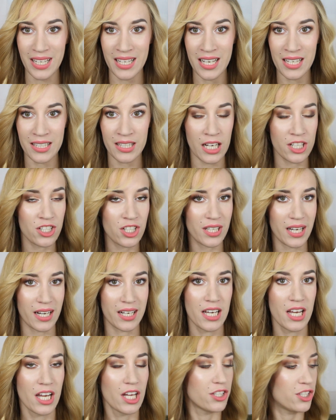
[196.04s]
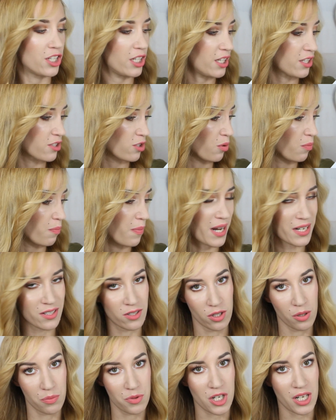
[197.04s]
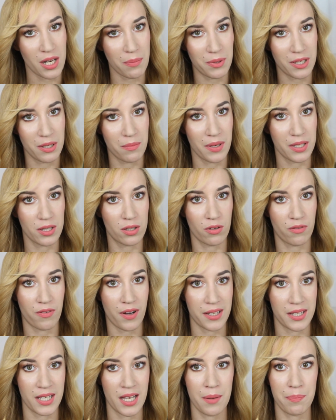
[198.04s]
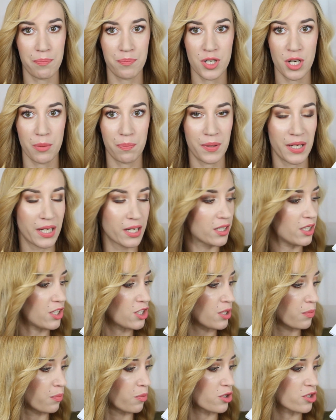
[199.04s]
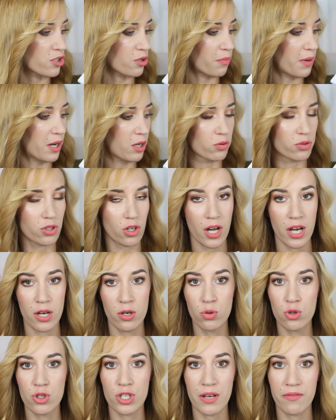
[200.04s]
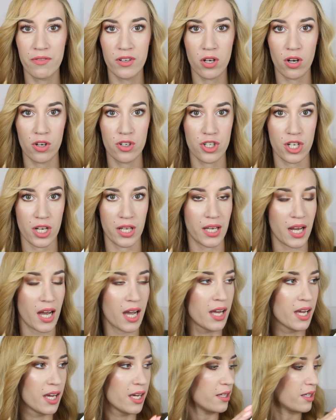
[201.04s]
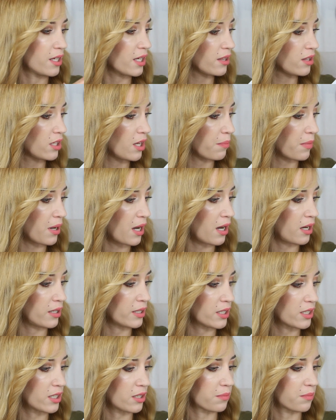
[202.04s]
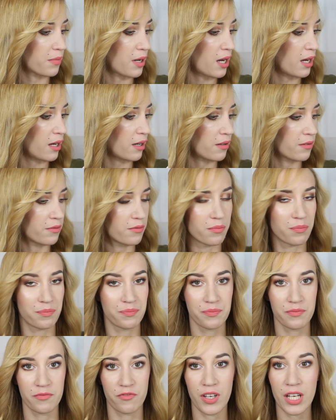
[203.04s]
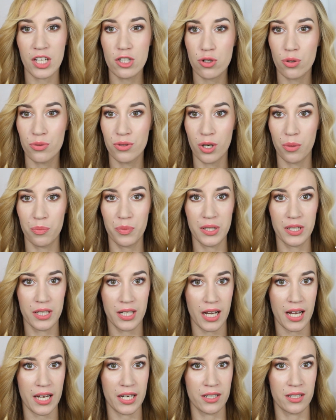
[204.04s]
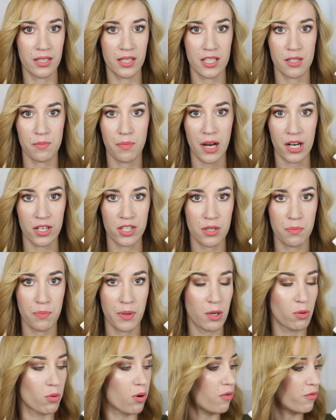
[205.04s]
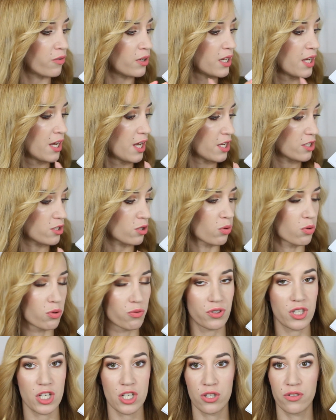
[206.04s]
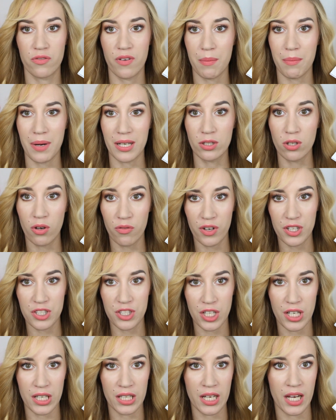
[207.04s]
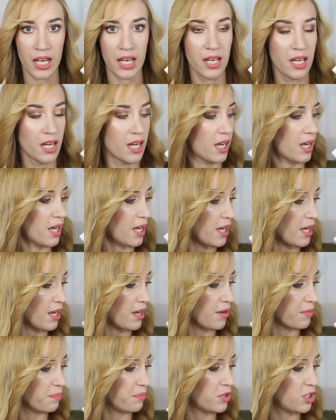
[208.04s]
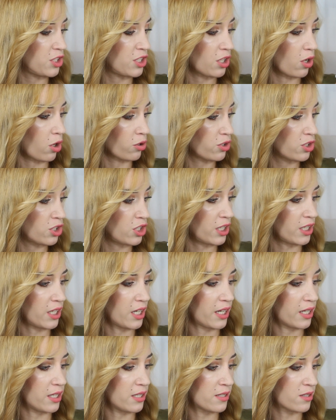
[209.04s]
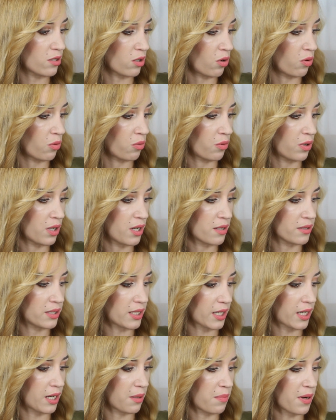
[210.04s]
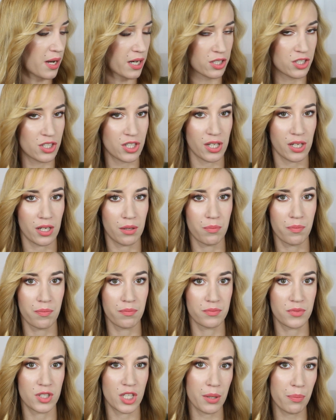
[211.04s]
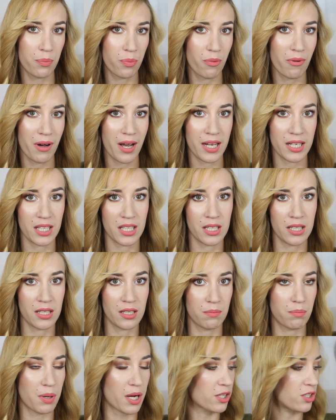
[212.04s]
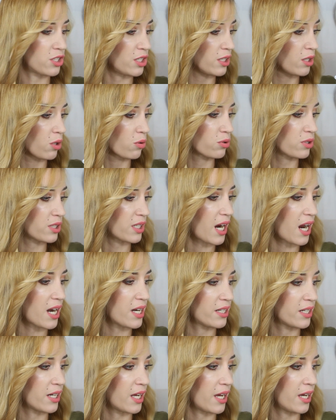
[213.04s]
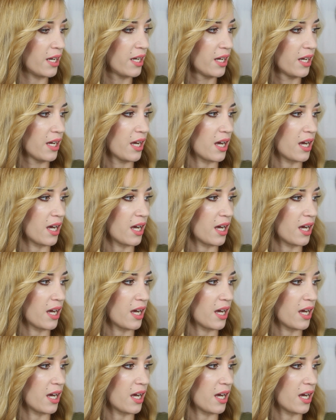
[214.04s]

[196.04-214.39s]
E, także tak, cienie są bardzo dobrze napigmentowane, przepięknie się błyszczą, mają trochę różne wykończenia. Jedne ma, jeden ma mm, większą drobinkę, inny jest bardziej perłowy. Są również dwa matowe cienie, e, odcienie i są e, takie bardziej mm, ciepłe i bardziej neutralne.